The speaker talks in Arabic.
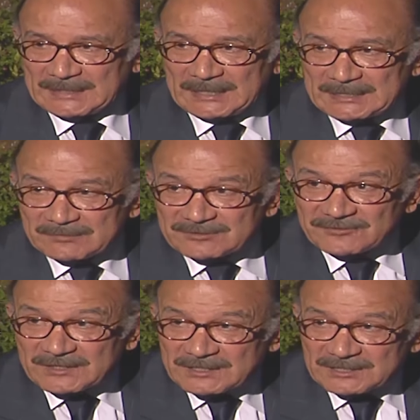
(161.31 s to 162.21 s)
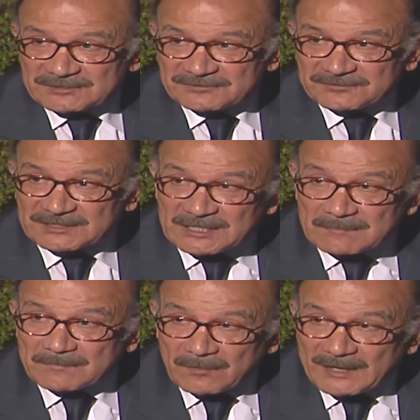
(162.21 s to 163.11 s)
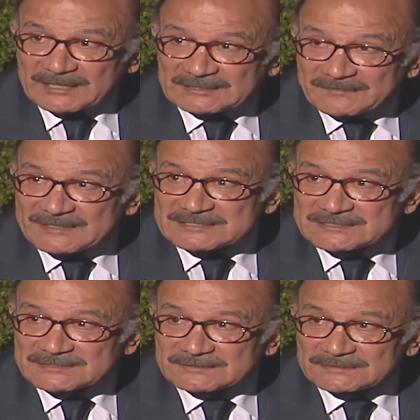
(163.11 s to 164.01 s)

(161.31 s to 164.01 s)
هي بتفكر في كلمه واحده بس